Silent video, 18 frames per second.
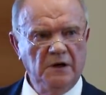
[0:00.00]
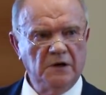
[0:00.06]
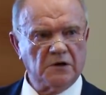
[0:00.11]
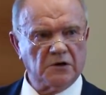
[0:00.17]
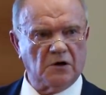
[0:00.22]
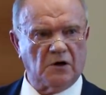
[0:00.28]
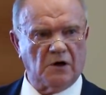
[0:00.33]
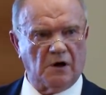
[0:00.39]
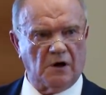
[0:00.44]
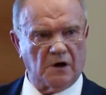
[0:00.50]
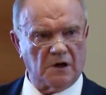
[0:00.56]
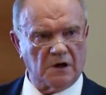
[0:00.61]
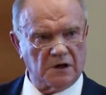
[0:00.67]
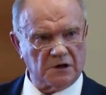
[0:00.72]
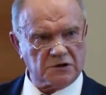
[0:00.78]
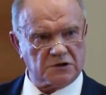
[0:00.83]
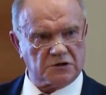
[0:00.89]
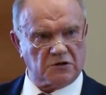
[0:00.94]

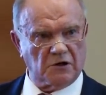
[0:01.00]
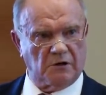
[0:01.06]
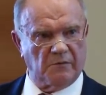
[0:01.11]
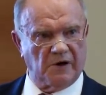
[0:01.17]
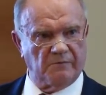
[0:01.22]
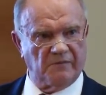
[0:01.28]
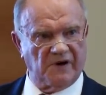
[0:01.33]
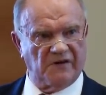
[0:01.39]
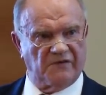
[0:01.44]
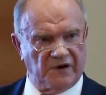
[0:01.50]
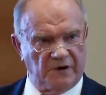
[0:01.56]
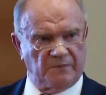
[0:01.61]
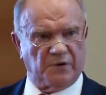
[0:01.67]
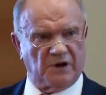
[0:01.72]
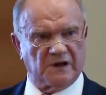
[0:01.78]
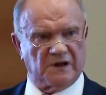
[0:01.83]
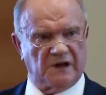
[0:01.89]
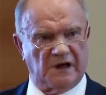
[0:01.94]
но чтобы мы
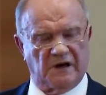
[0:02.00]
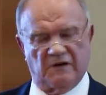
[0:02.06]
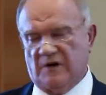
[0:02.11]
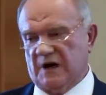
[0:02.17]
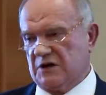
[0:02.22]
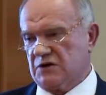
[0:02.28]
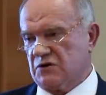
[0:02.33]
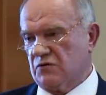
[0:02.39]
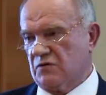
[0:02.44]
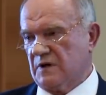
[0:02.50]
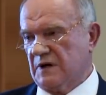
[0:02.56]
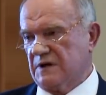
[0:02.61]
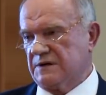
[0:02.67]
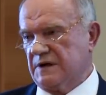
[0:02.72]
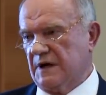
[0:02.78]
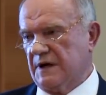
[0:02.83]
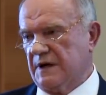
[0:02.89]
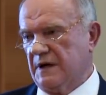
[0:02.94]
выполнили ваши
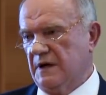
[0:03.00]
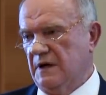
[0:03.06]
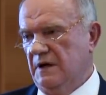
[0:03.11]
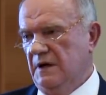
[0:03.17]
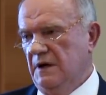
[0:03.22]
указания,